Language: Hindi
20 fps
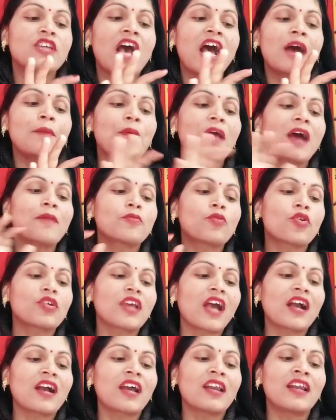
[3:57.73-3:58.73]
तो यहाँ पर आपको
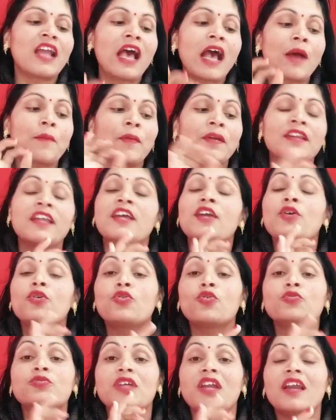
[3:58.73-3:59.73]
क्या करना है अपने
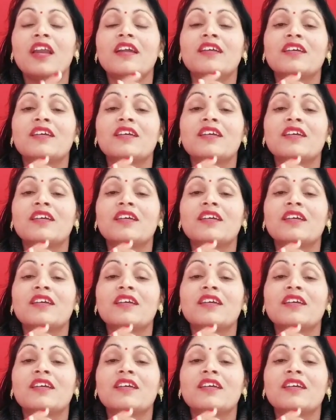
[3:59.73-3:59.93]
यूट्यूब से